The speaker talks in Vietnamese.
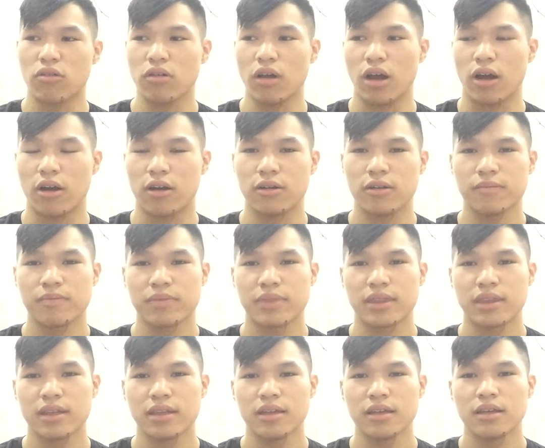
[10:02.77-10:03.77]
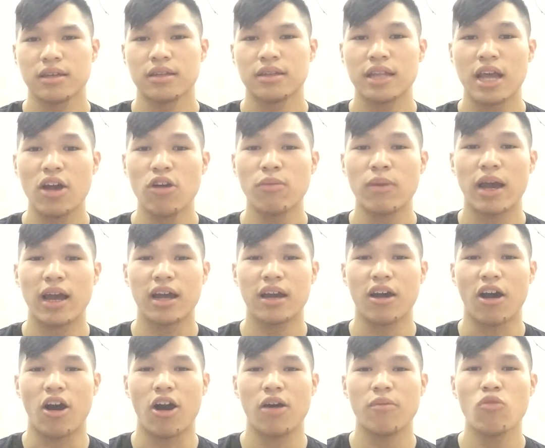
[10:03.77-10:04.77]
của họ. Nếu mà
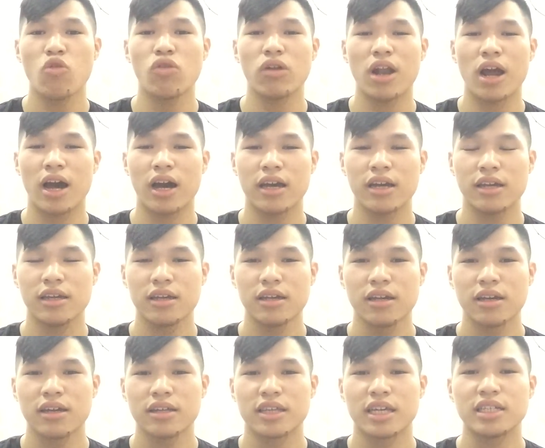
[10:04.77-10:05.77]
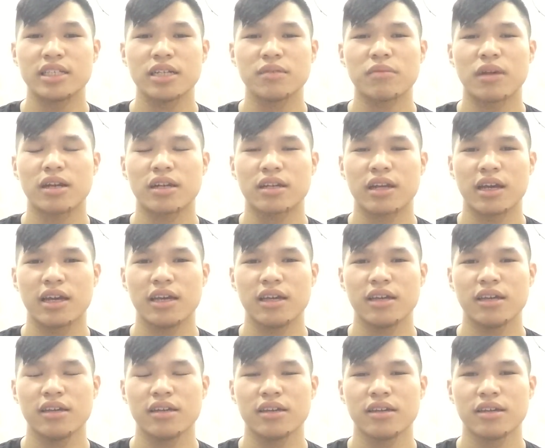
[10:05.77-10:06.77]
họ buông lời chỉ trích mình
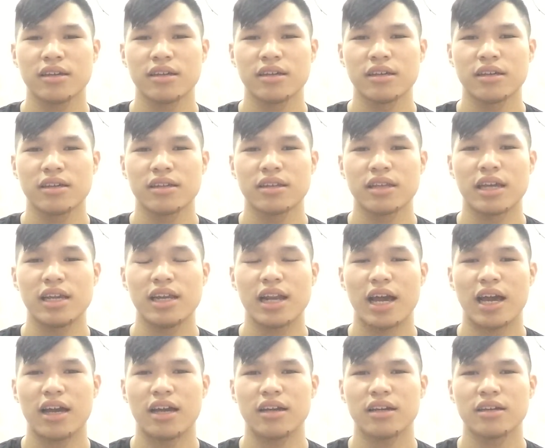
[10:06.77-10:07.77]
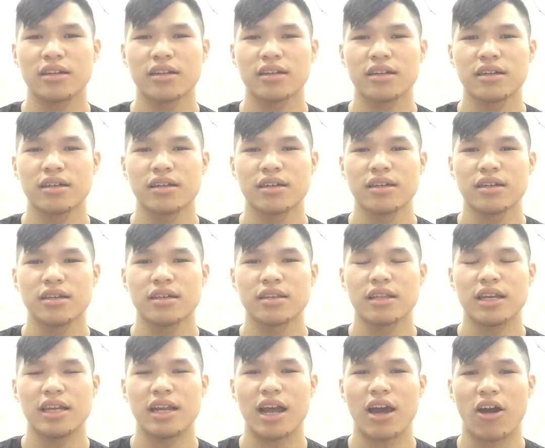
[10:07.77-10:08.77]
thì
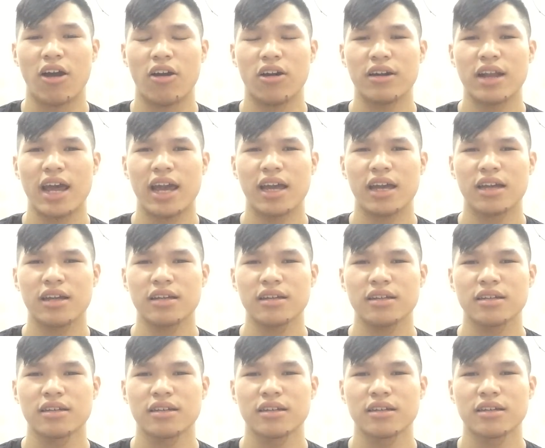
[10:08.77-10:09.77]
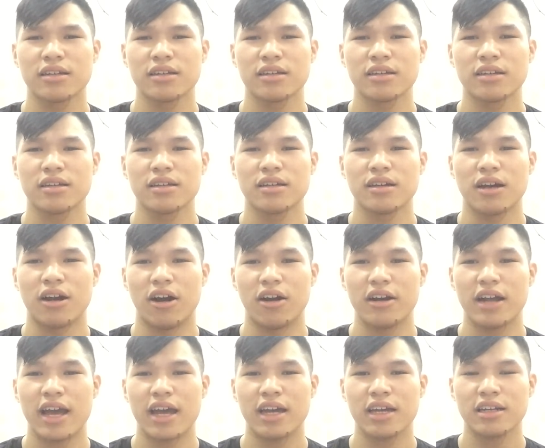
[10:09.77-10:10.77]
là họ
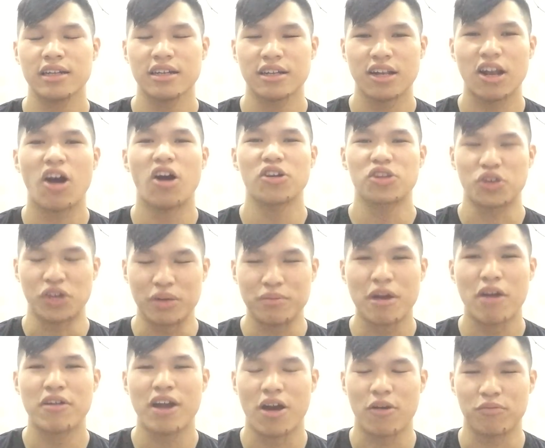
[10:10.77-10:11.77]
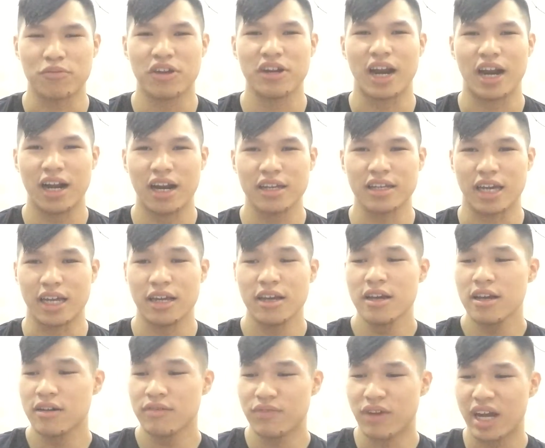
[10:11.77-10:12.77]
đang lo chuyện bao đồng, nói thẳng là vậy.
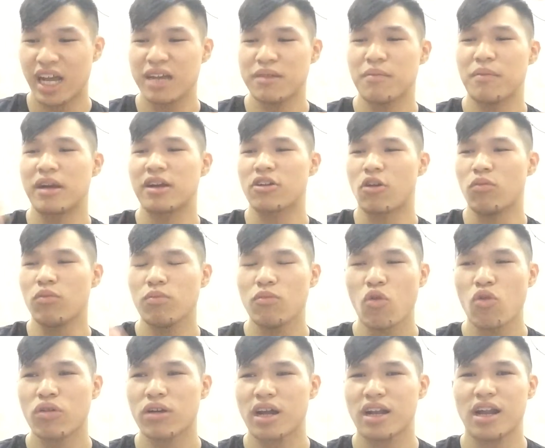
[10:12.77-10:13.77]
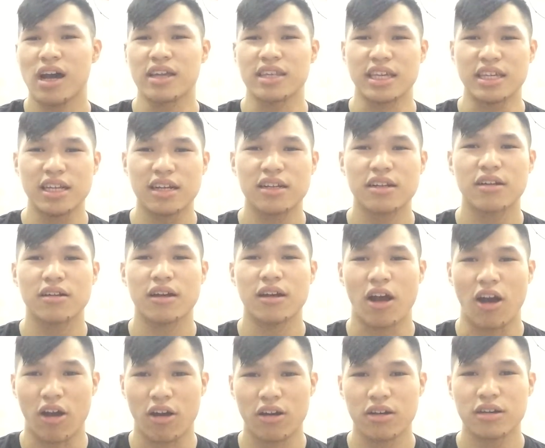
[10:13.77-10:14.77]
Và khi mà mình cũng buông ra lời chỉ trích
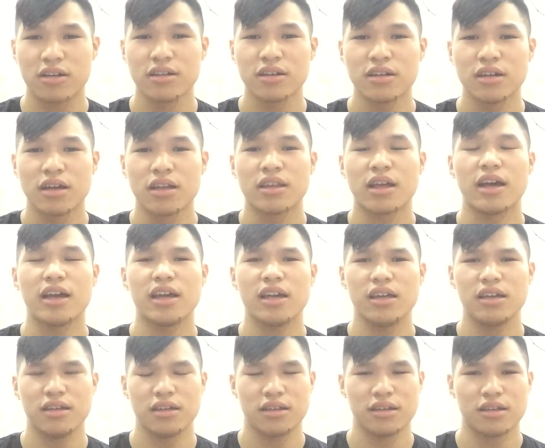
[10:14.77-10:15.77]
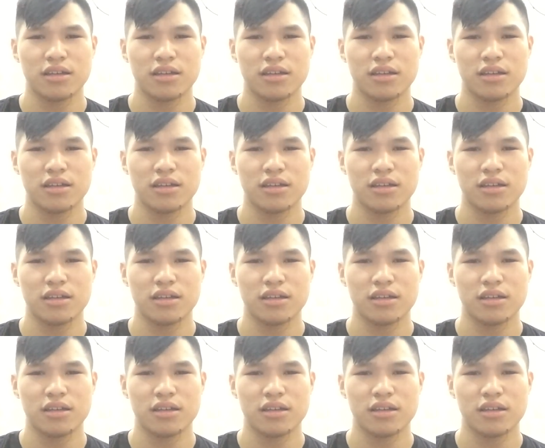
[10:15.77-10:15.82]
họ thì